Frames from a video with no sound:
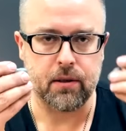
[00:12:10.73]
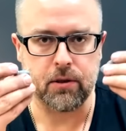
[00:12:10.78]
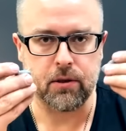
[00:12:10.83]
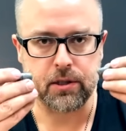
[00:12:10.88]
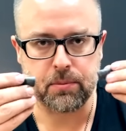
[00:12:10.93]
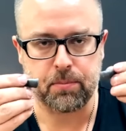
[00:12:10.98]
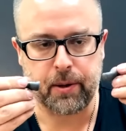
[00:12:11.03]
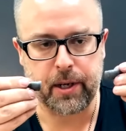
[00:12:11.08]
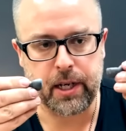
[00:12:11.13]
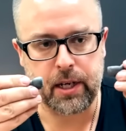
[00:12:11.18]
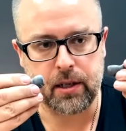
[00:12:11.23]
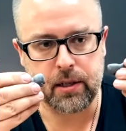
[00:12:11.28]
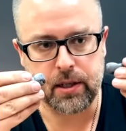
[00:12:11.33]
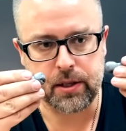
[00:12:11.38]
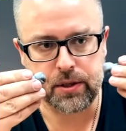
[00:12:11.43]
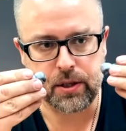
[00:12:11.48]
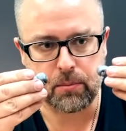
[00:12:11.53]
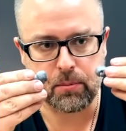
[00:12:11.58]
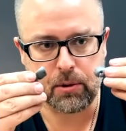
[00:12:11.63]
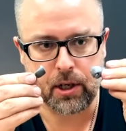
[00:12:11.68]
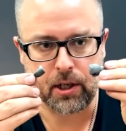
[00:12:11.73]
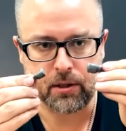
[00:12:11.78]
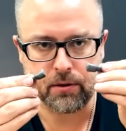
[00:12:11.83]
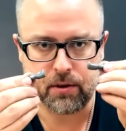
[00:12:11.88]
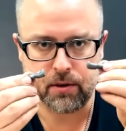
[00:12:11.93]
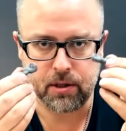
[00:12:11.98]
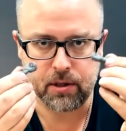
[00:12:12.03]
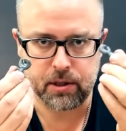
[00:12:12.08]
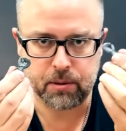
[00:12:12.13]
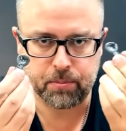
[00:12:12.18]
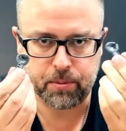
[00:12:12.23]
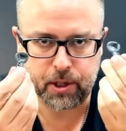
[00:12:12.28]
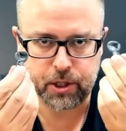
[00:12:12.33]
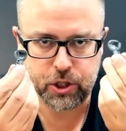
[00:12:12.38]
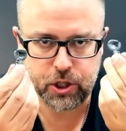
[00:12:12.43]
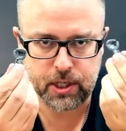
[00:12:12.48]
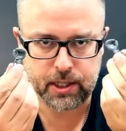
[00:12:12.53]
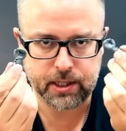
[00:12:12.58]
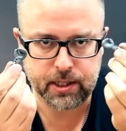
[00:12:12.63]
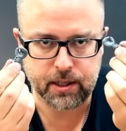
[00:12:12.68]
Вот спаял я, собрал две эти
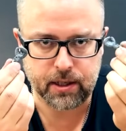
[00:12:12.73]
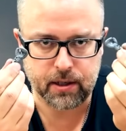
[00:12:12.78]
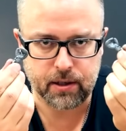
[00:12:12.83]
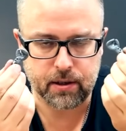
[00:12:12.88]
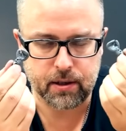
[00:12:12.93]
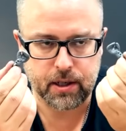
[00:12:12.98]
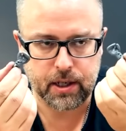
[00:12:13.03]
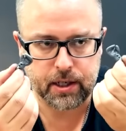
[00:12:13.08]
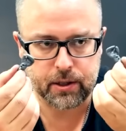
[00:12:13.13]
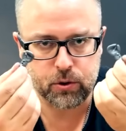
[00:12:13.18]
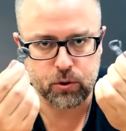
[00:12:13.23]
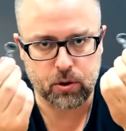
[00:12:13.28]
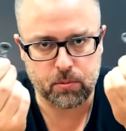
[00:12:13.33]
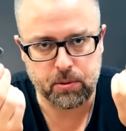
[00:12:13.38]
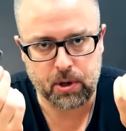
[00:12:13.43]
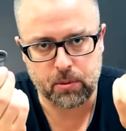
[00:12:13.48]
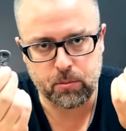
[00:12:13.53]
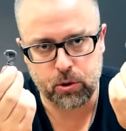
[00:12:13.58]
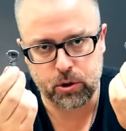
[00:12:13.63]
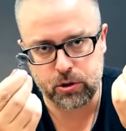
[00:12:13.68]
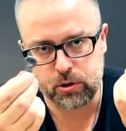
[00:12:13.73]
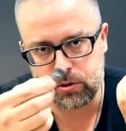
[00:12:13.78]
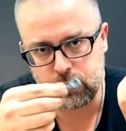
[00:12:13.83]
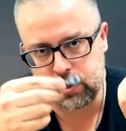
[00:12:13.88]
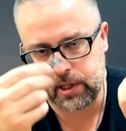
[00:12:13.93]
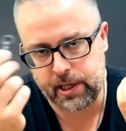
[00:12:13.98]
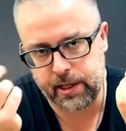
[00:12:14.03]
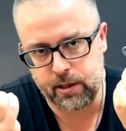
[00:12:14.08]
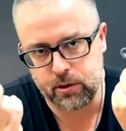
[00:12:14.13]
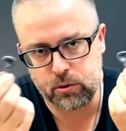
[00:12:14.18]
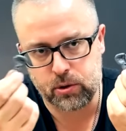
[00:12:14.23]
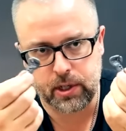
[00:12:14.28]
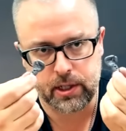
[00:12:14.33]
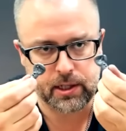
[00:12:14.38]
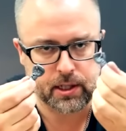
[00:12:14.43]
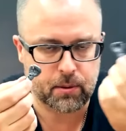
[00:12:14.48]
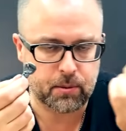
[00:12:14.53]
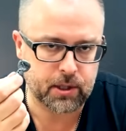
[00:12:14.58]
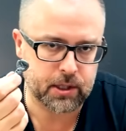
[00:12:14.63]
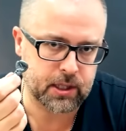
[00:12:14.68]
перчатки. Одну обработаю клиенту,
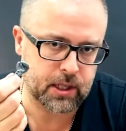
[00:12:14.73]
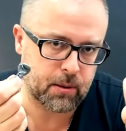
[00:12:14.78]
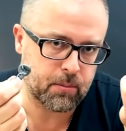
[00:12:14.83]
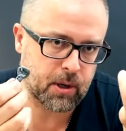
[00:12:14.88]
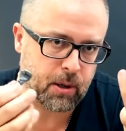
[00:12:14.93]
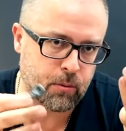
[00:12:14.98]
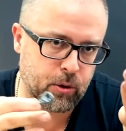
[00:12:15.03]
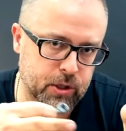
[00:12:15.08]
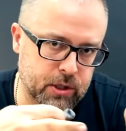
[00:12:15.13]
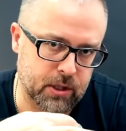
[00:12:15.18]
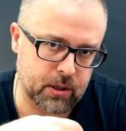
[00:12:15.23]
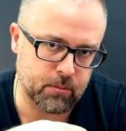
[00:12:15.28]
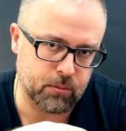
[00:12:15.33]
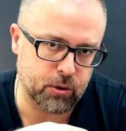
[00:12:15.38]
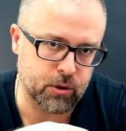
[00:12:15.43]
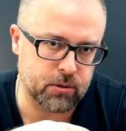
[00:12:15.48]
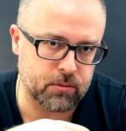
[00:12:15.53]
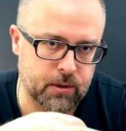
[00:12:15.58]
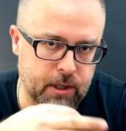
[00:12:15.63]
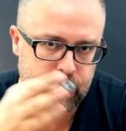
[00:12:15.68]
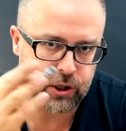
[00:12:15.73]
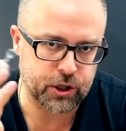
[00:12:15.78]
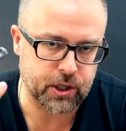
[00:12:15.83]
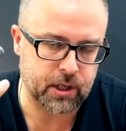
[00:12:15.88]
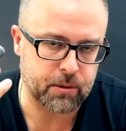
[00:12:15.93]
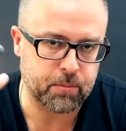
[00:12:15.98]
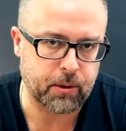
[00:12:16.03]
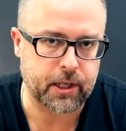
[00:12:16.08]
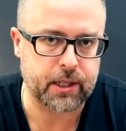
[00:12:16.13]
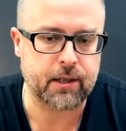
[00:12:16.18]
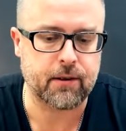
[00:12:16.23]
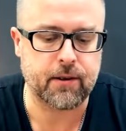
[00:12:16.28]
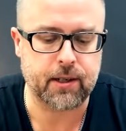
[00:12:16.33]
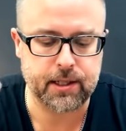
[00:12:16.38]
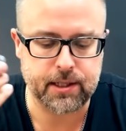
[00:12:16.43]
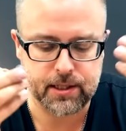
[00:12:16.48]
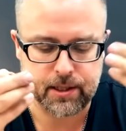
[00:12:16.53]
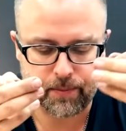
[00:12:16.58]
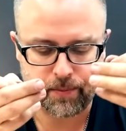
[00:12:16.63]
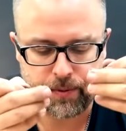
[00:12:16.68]
одна, одна обработанная будет лежать,
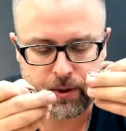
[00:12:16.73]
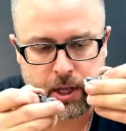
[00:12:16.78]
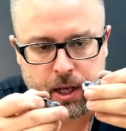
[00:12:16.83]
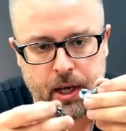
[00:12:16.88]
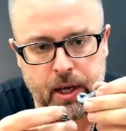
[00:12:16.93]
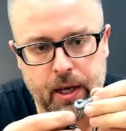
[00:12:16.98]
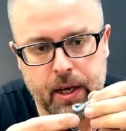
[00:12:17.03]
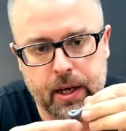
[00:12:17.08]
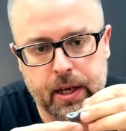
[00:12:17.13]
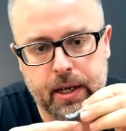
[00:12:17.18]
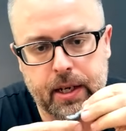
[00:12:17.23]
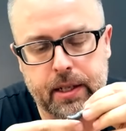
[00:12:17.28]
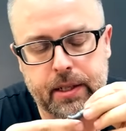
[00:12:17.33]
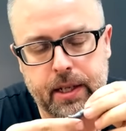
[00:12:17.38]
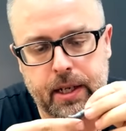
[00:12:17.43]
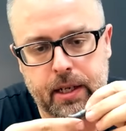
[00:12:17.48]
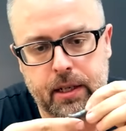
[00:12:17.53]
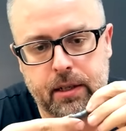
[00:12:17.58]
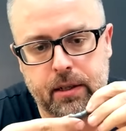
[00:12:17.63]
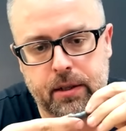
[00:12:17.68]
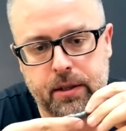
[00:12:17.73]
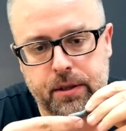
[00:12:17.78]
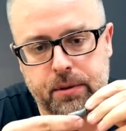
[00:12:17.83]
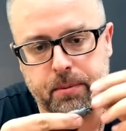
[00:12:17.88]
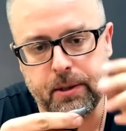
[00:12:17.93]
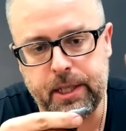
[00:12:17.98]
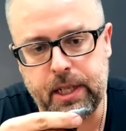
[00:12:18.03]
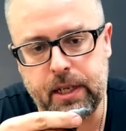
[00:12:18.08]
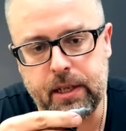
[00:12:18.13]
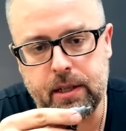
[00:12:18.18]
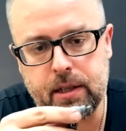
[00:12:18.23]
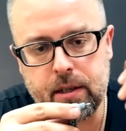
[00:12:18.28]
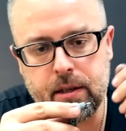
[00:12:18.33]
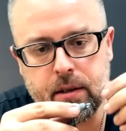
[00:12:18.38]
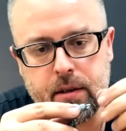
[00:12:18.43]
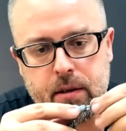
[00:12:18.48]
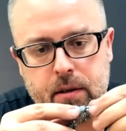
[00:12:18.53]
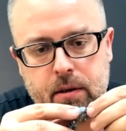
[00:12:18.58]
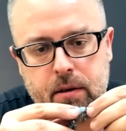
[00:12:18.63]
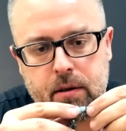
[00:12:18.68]
продаваться. Итак, э,
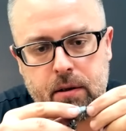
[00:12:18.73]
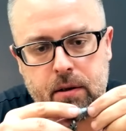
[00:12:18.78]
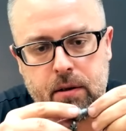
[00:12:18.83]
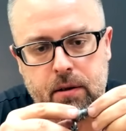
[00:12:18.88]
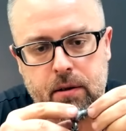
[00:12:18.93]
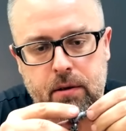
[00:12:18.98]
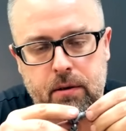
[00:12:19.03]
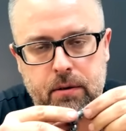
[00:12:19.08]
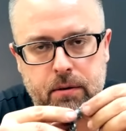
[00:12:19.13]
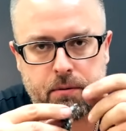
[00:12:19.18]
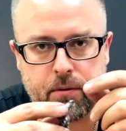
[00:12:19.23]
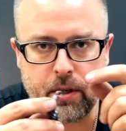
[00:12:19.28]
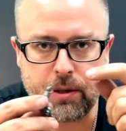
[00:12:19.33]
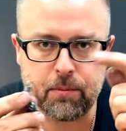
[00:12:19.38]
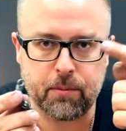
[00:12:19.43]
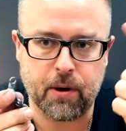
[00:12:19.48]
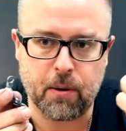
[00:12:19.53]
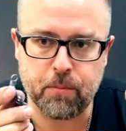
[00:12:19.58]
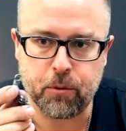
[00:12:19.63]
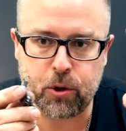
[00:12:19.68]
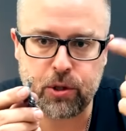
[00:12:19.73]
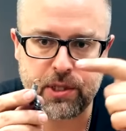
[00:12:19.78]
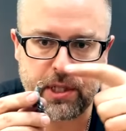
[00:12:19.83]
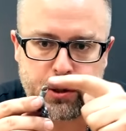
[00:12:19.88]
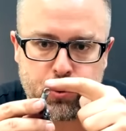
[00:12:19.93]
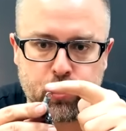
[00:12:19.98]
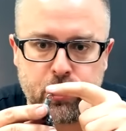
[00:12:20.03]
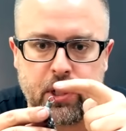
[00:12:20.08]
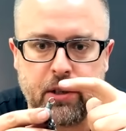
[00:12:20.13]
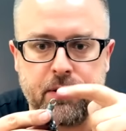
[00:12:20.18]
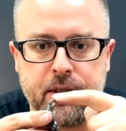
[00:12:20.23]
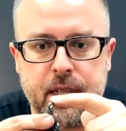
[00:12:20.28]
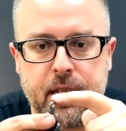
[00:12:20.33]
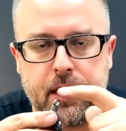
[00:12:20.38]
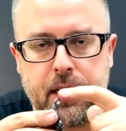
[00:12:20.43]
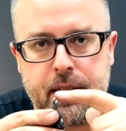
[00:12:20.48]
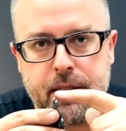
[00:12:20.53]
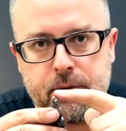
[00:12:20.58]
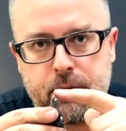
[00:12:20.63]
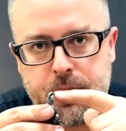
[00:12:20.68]
смотрите, э, вопрос, откуда
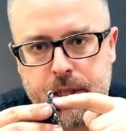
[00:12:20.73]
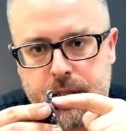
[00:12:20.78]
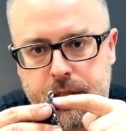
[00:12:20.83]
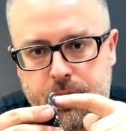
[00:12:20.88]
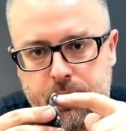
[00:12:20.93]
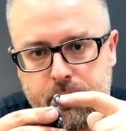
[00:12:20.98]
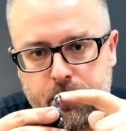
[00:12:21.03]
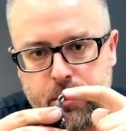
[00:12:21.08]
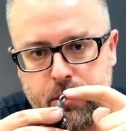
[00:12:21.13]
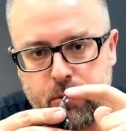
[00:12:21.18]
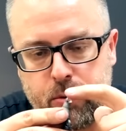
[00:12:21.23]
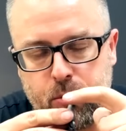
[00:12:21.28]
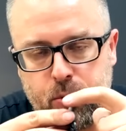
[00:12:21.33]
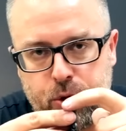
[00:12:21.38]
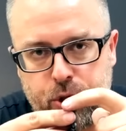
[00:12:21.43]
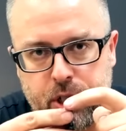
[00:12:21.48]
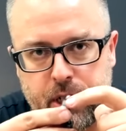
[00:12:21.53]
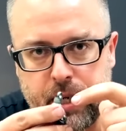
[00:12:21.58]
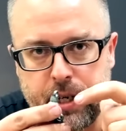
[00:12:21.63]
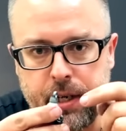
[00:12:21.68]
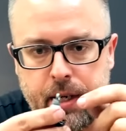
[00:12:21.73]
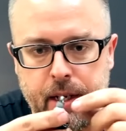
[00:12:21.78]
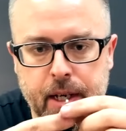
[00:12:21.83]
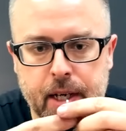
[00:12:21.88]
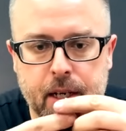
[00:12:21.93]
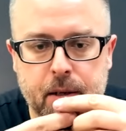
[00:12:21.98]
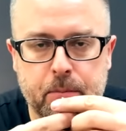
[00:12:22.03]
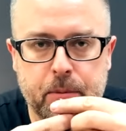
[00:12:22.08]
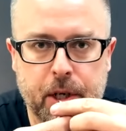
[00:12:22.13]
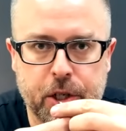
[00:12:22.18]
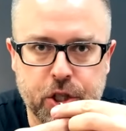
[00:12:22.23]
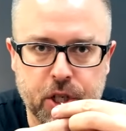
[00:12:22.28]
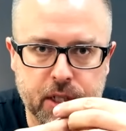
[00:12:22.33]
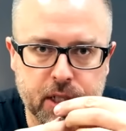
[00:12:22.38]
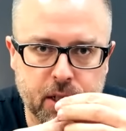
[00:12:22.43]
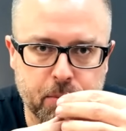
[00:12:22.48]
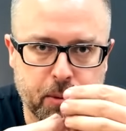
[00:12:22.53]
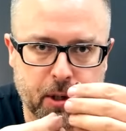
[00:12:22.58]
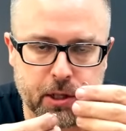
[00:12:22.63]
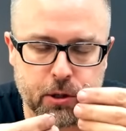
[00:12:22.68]
взялась вот этот вот ушка.
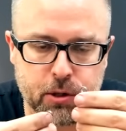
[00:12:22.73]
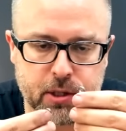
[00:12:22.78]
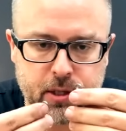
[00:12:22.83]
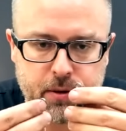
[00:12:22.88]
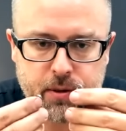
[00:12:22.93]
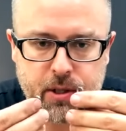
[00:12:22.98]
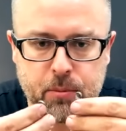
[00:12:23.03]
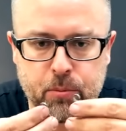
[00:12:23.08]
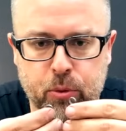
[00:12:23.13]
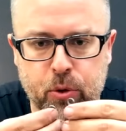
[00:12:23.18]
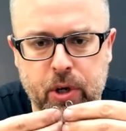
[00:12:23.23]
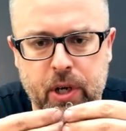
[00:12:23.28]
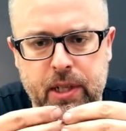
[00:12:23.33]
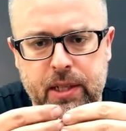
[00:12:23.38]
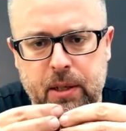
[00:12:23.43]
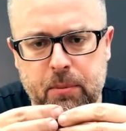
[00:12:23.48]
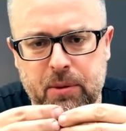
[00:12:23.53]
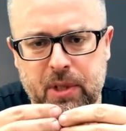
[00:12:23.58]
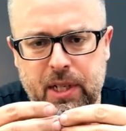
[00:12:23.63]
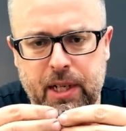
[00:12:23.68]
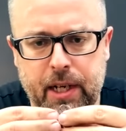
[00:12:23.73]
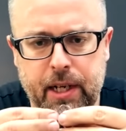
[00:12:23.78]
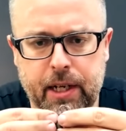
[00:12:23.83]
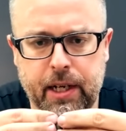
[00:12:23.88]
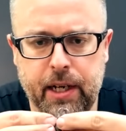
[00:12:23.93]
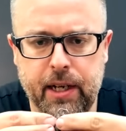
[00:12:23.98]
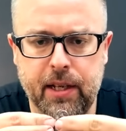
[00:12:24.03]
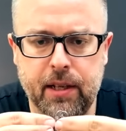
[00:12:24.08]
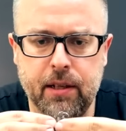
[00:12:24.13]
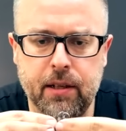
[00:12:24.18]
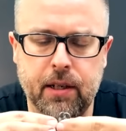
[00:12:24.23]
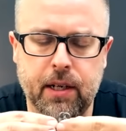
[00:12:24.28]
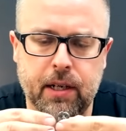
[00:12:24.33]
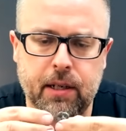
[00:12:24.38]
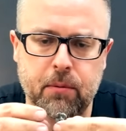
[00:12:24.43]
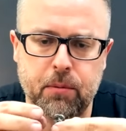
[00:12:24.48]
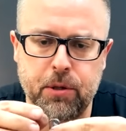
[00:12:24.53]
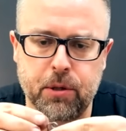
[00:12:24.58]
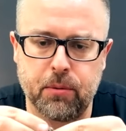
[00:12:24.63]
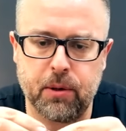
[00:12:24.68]
Перчатки продаются в наборе, там такая хрень, как,
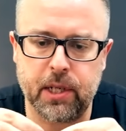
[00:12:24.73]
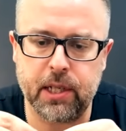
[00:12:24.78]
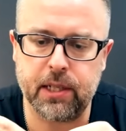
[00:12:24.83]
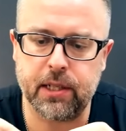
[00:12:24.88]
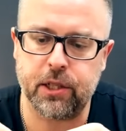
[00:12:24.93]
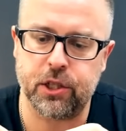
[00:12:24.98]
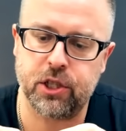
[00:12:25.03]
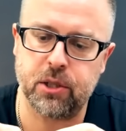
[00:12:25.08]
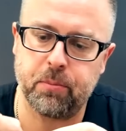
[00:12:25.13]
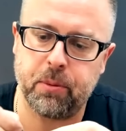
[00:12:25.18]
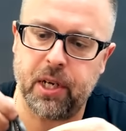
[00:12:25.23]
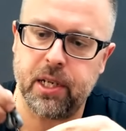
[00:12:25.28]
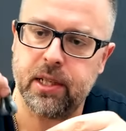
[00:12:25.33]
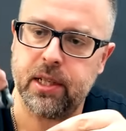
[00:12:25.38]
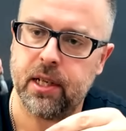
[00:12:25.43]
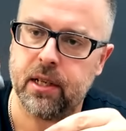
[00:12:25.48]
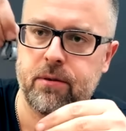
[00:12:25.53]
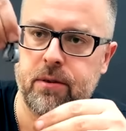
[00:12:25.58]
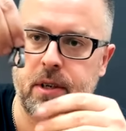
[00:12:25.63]
в общем, они должны, по идее,